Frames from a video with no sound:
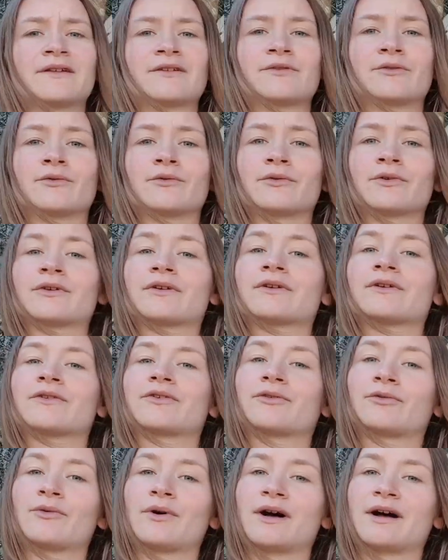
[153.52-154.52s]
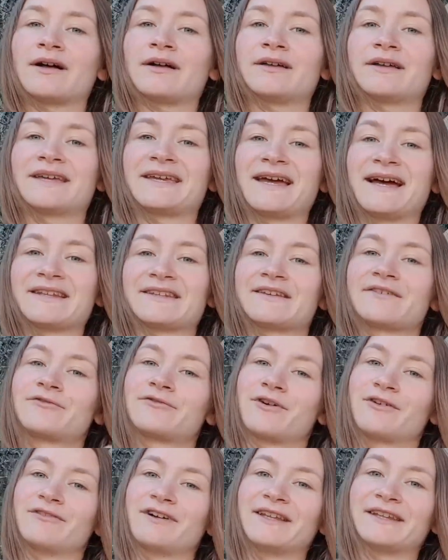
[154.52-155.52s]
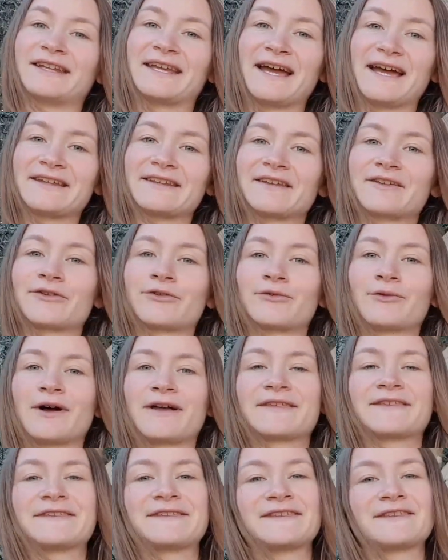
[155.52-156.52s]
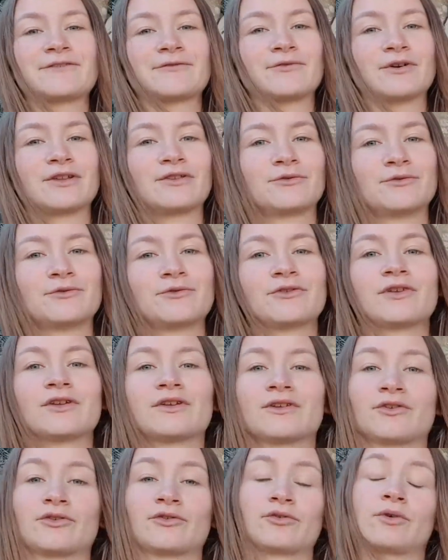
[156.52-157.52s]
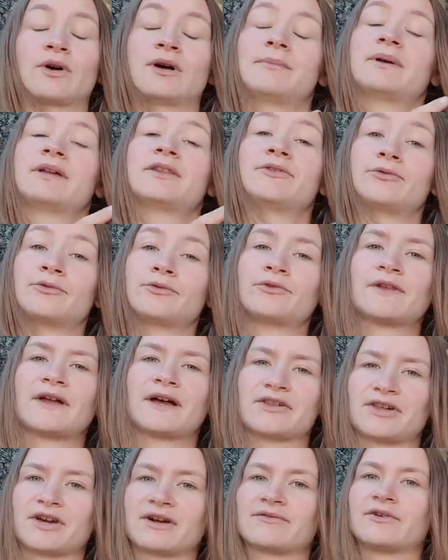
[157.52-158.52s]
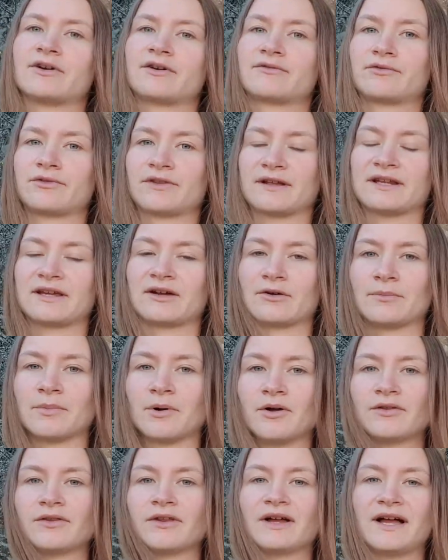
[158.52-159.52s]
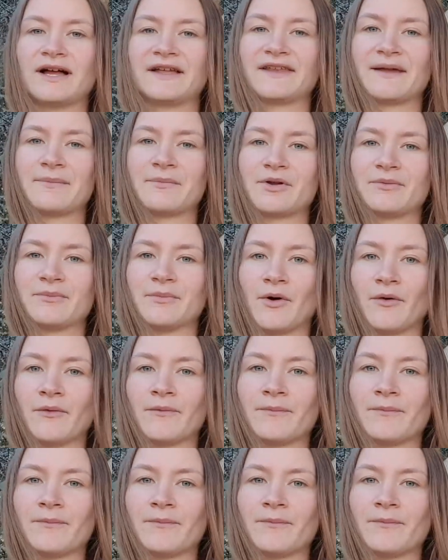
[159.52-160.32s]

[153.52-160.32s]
Donc soit 4 x 24, soit 6 x 12, soit 12 bah, à chaque fois que vous allez reprendre un abonnement.